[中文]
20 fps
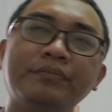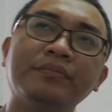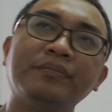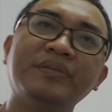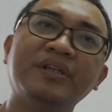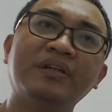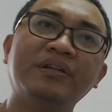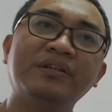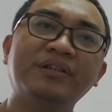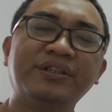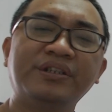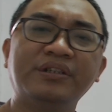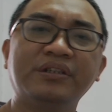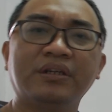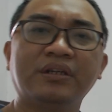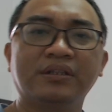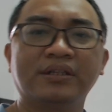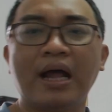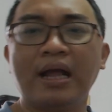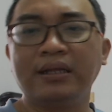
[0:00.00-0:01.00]
四个
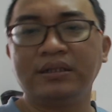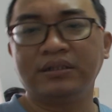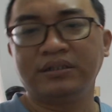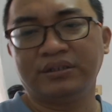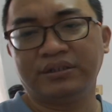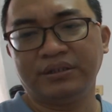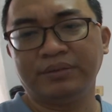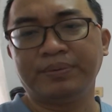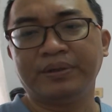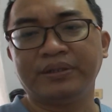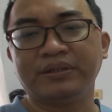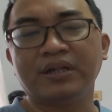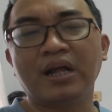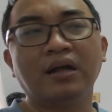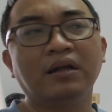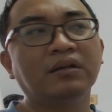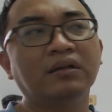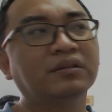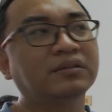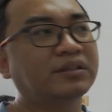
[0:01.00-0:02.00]
财，基本上
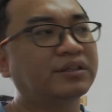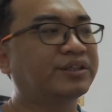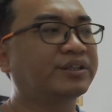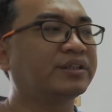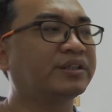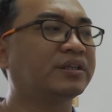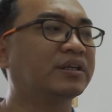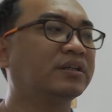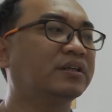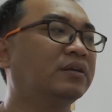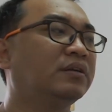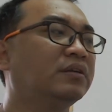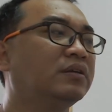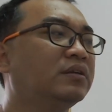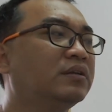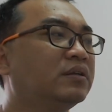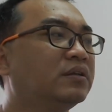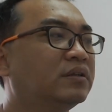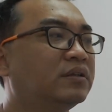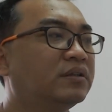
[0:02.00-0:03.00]
这四个
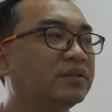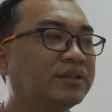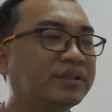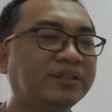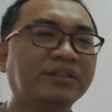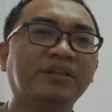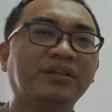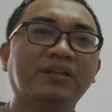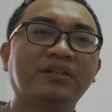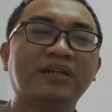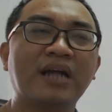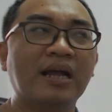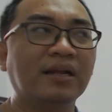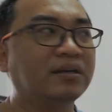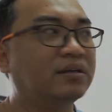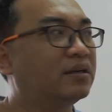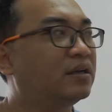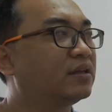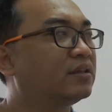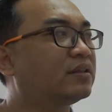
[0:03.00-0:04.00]
四个财
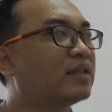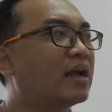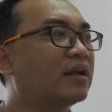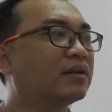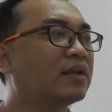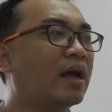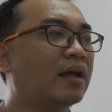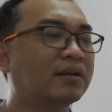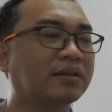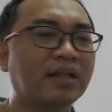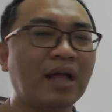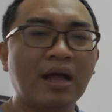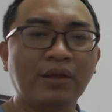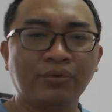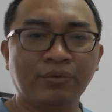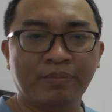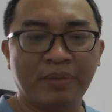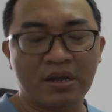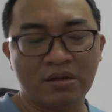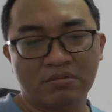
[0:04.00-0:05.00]
能当他的大运
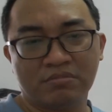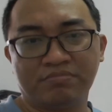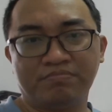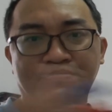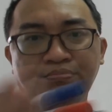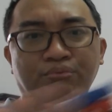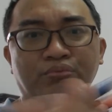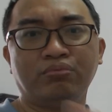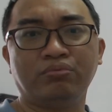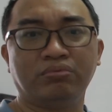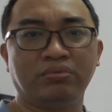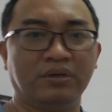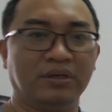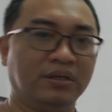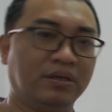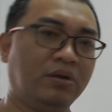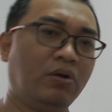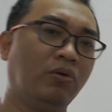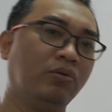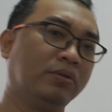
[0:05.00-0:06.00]
吗？不能
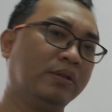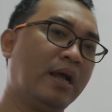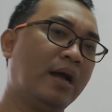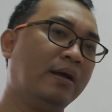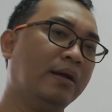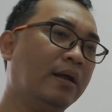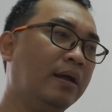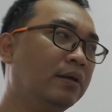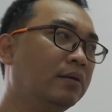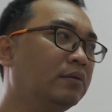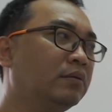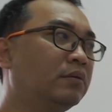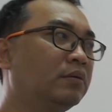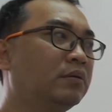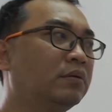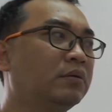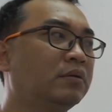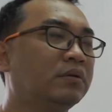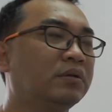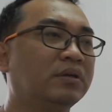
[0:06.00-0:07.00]
够当啊。
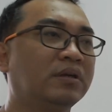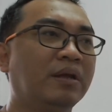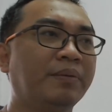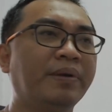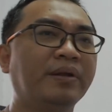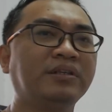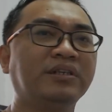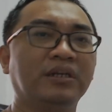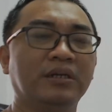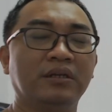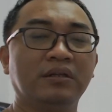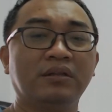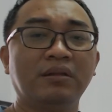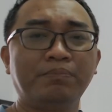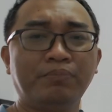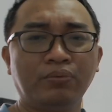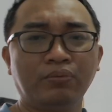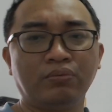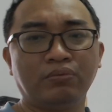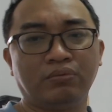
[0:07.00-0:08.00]
不了解？
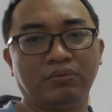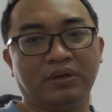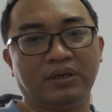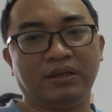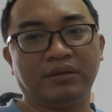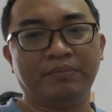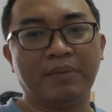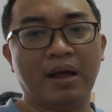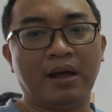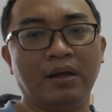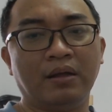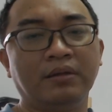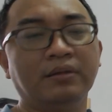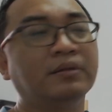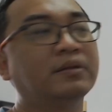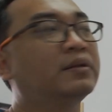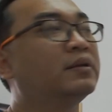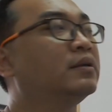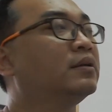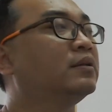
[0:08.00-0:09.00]
不能嘛，
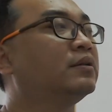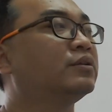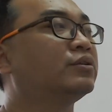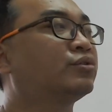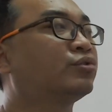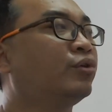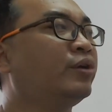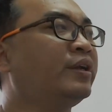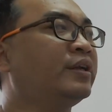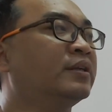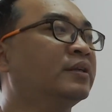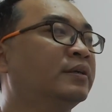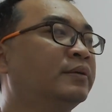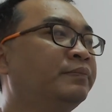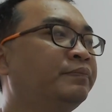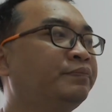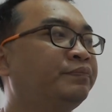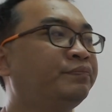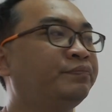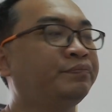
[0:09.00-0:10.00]
所以呢，
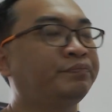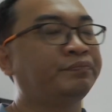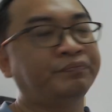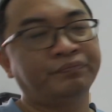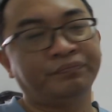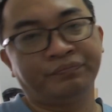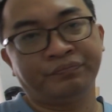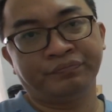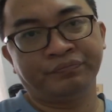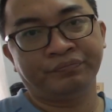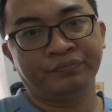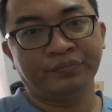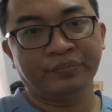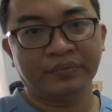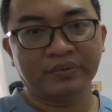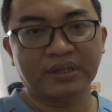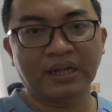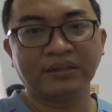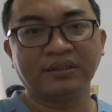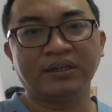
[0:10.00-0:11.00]

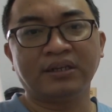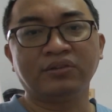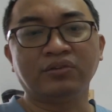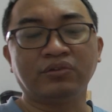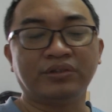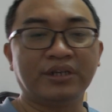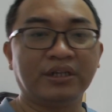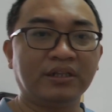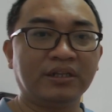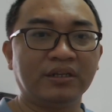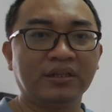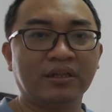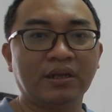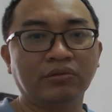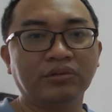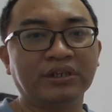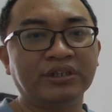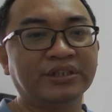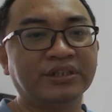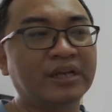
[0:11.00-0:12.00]
在这种前提条
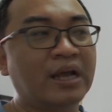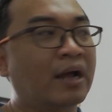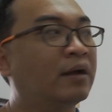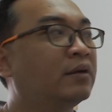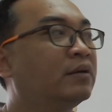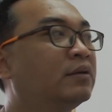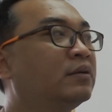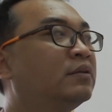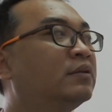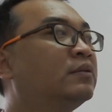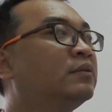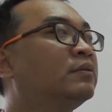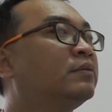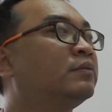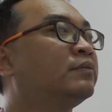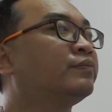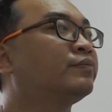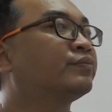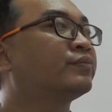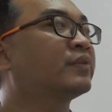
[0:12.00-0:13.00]
件下，
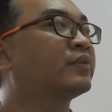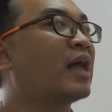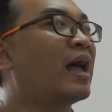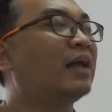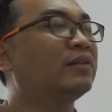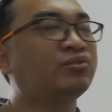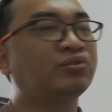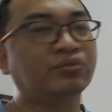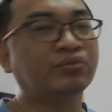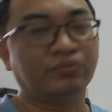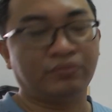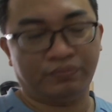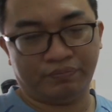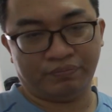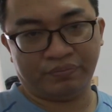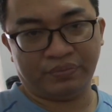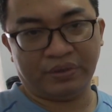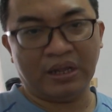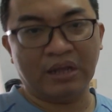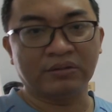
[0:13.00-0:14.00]
他就
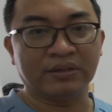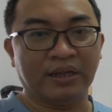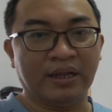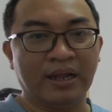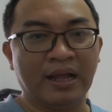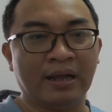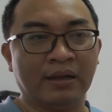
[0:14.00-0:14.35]
要怎样？